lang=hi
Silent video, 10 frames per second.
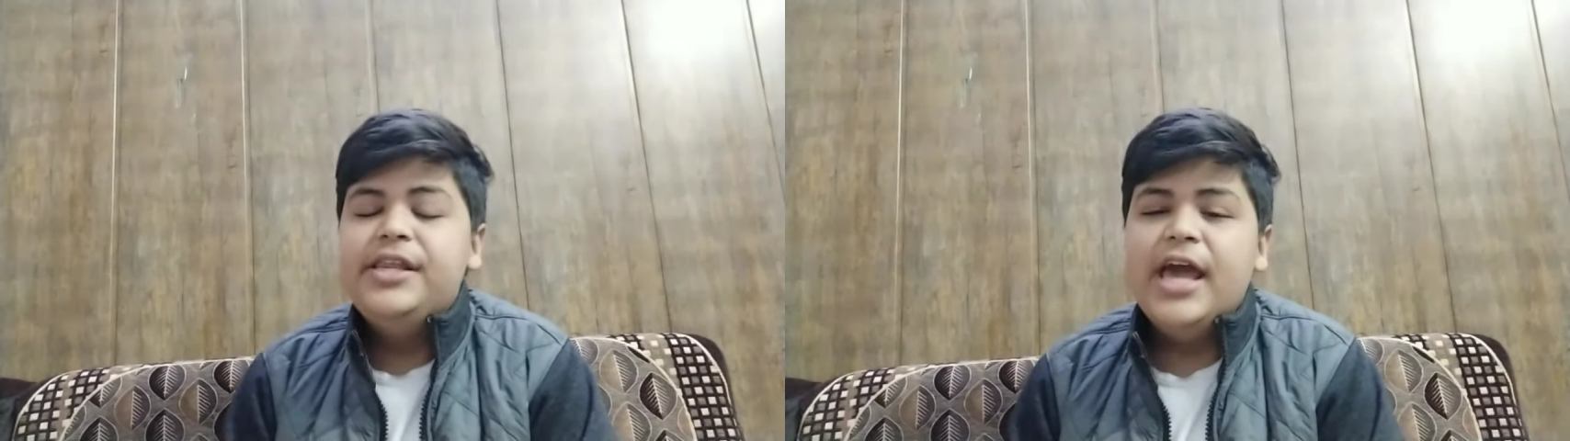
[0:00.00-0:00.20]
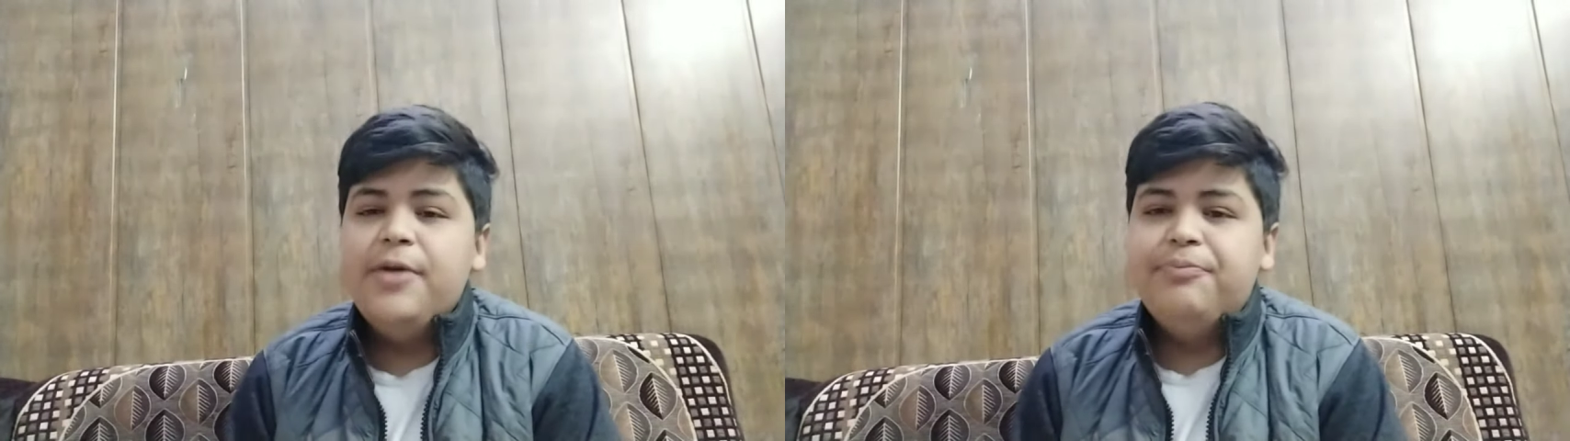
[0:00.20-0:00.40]

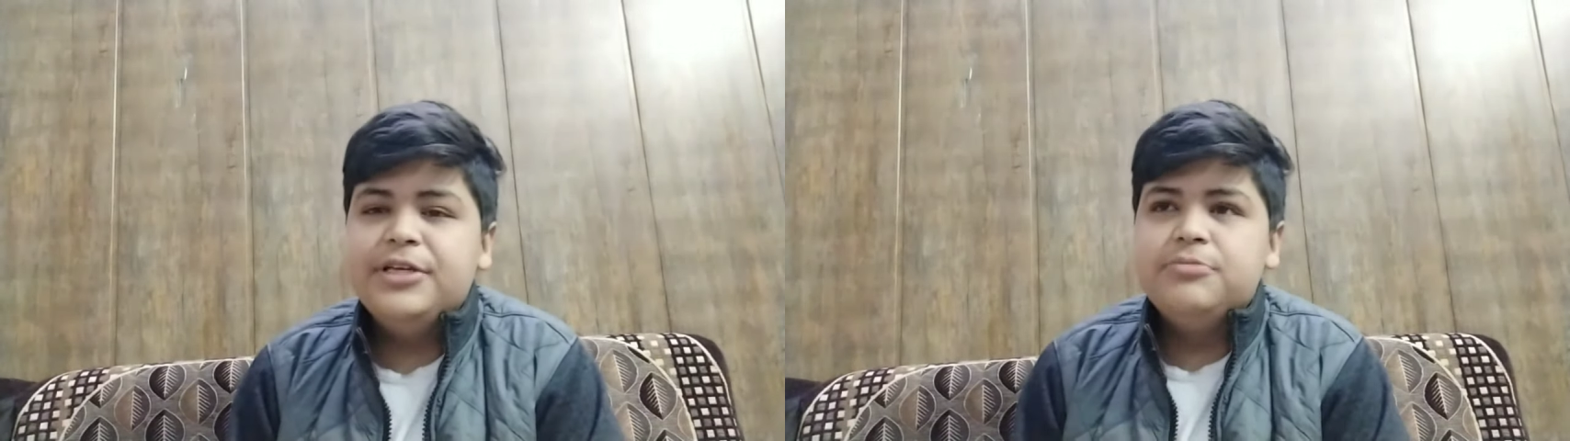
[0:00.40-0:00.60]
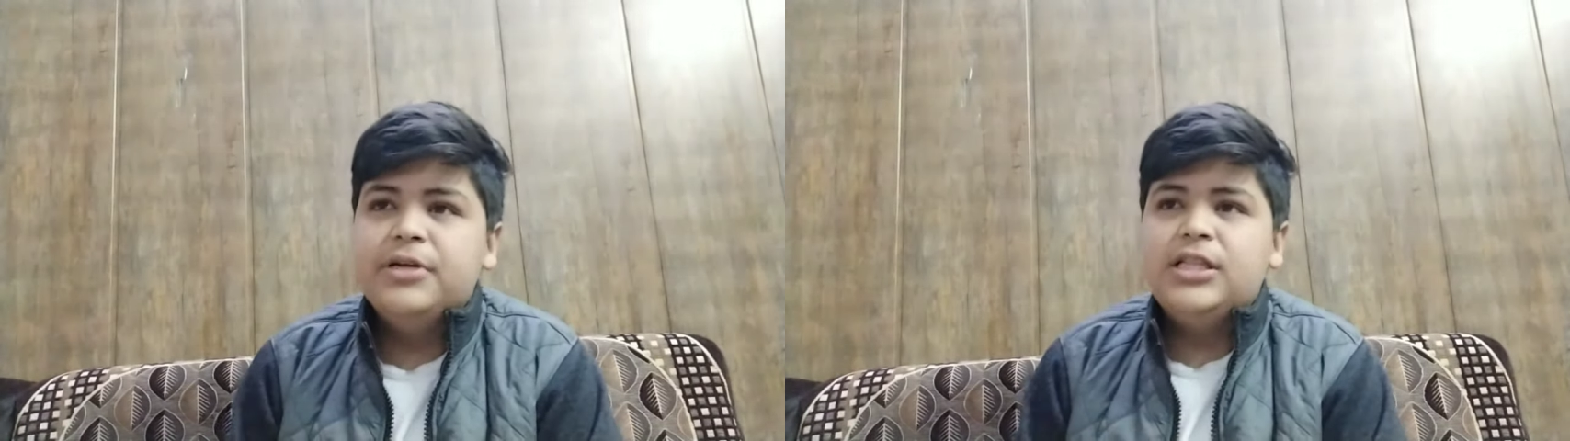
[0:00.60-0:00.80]
थ्री
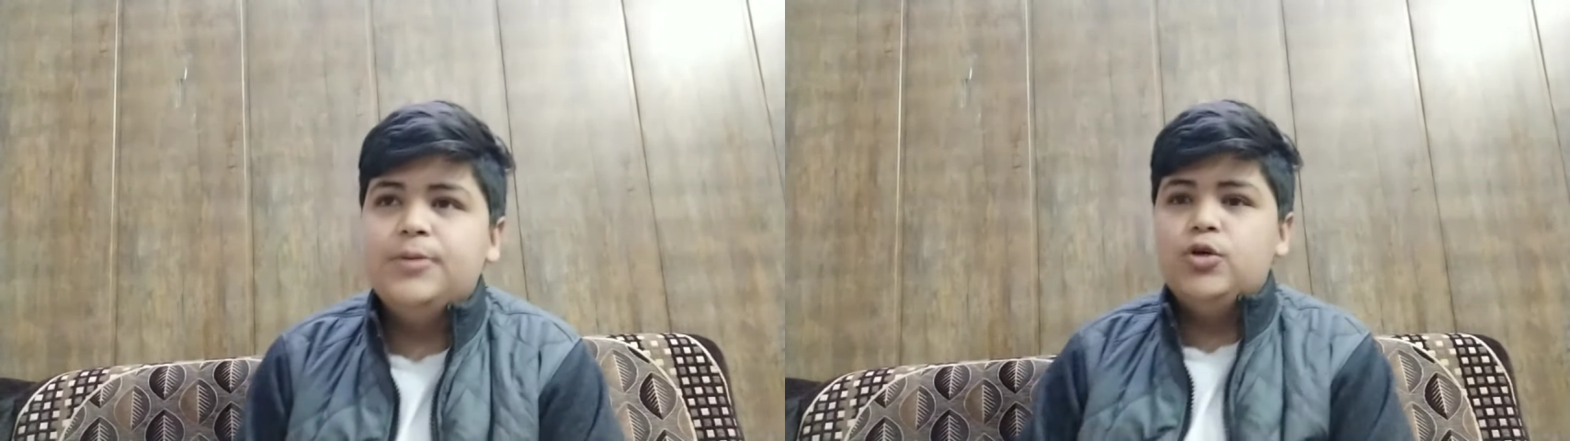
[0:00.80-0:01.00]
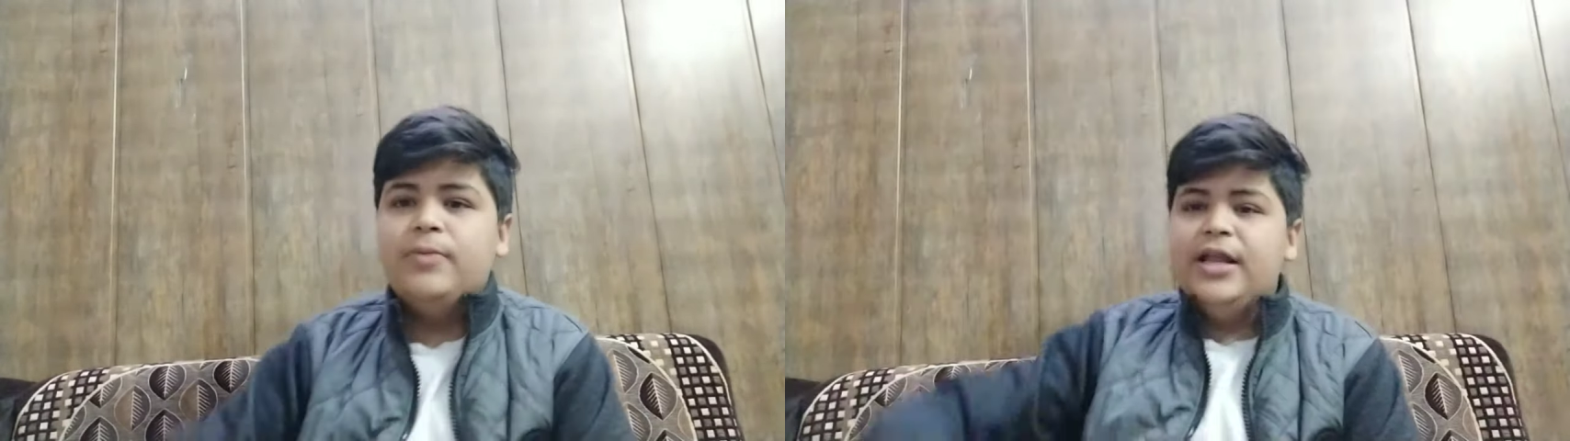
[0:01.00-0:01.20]
आईपीएस
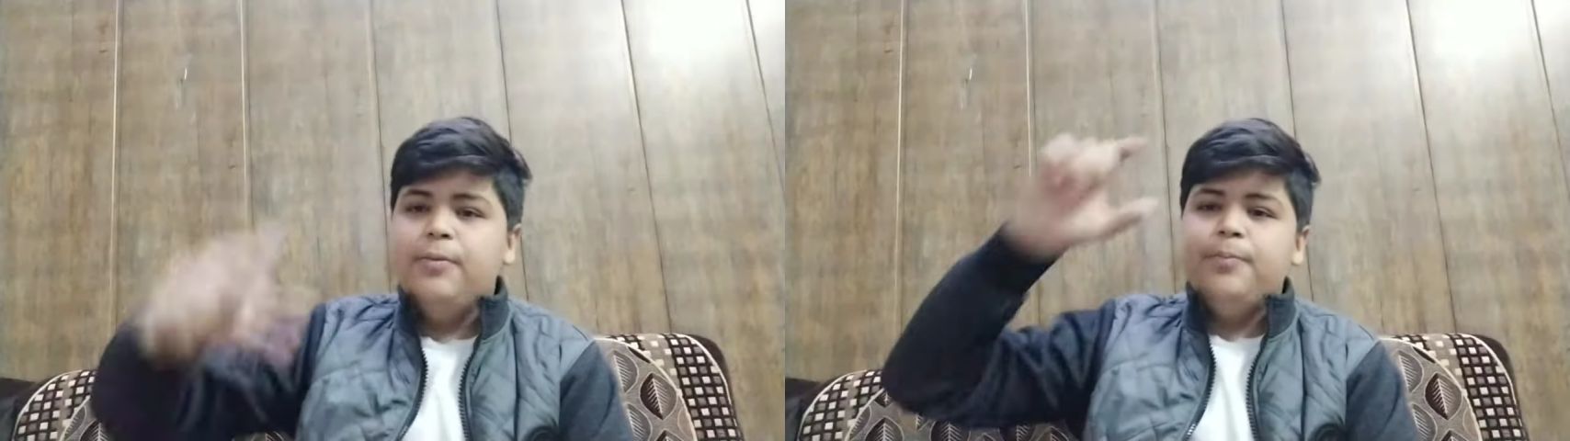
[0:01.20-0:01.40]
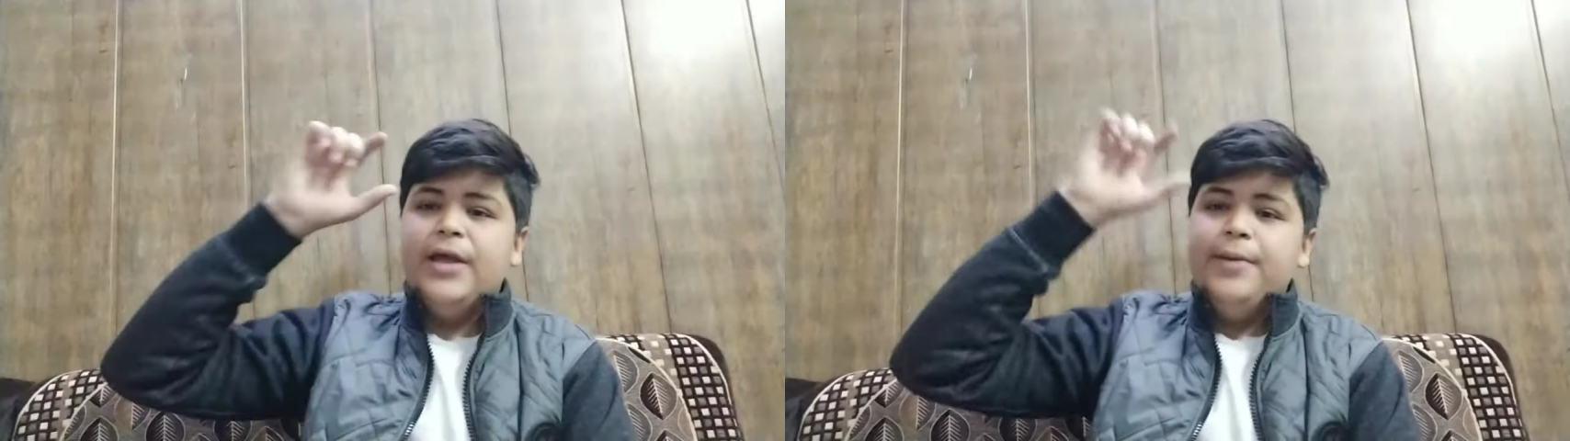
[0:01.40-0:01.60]
मतलब जो
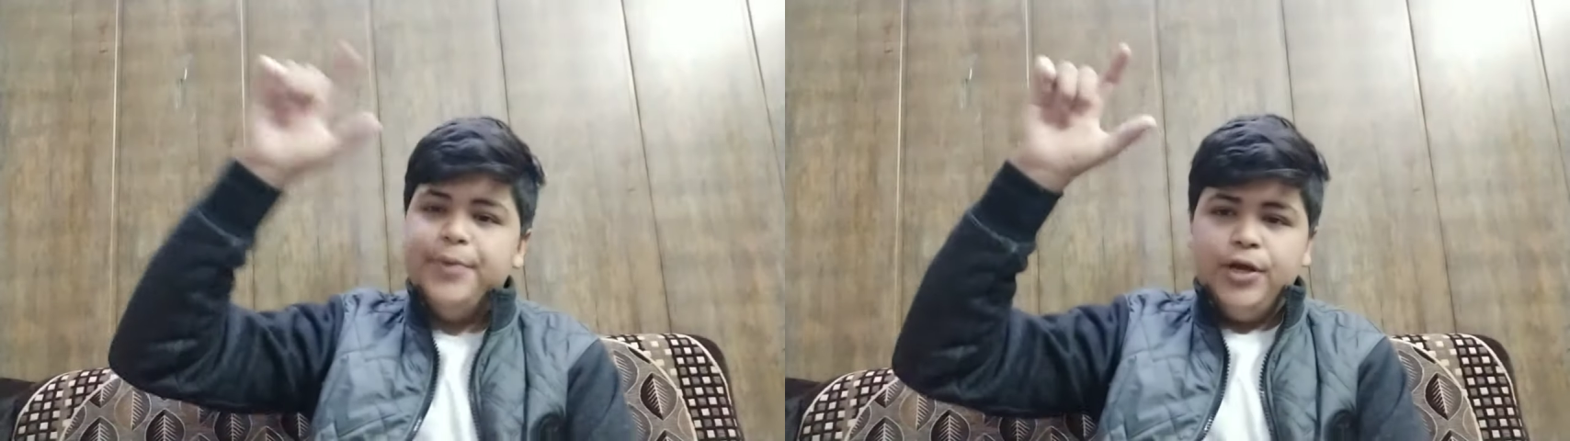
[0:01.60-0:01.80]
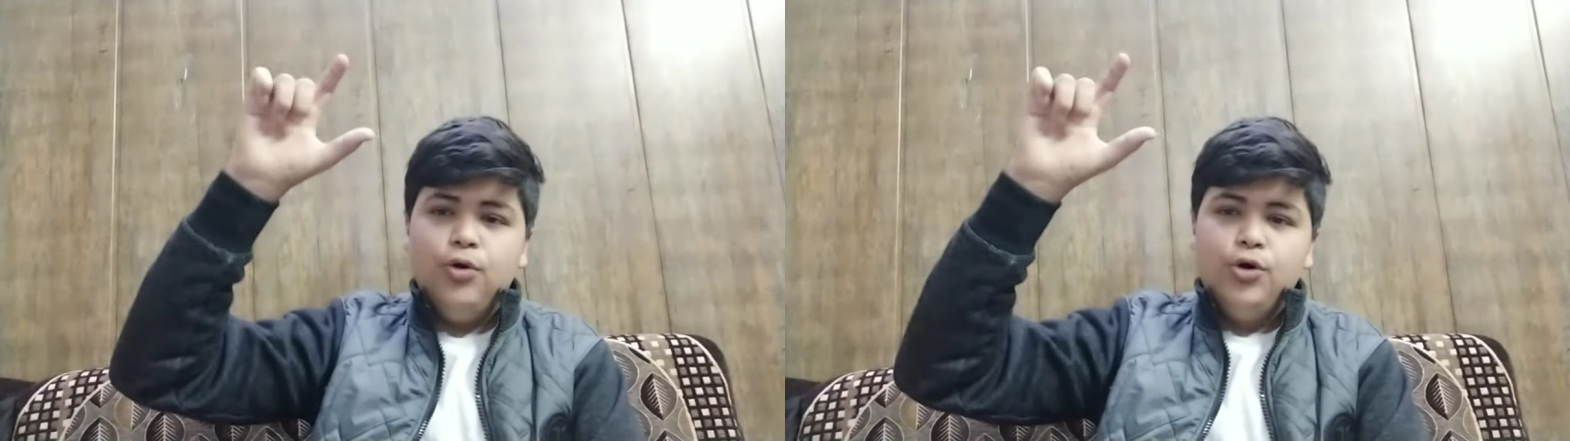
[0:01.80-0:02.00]
हमारा प्राइमरी हाँ।